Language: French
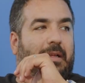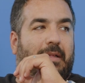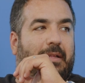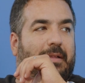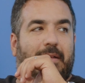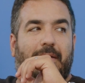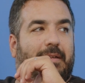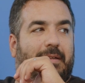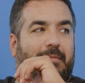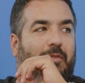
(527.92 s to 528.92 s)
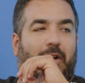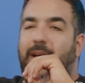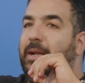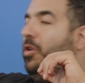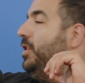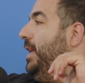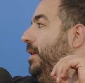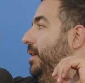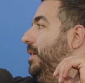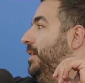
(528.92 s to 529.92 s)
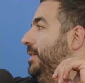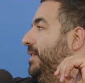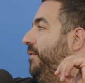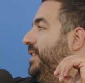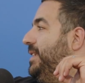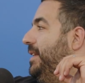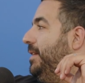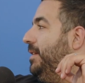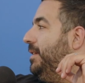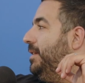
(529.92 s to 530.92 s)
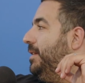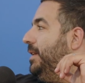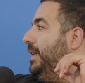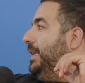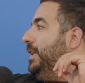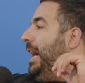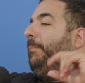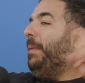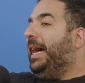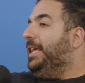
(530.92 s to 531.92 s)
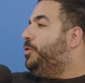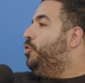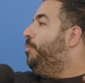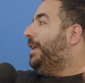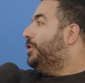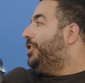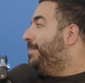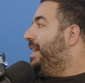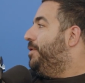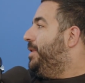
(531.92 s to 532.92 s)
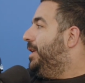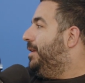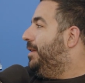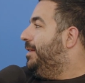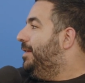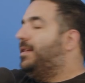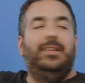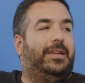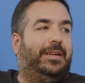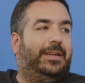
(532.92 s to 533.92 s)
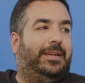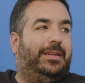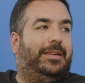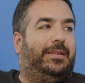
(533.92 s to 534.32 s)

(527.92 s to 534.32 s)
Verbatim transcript: Oui, Montréal. Montréal, bordel. Ça fait ça. À Paris, tu lui parles jamais à lui. Impossible. Ah, pour eh, vrai?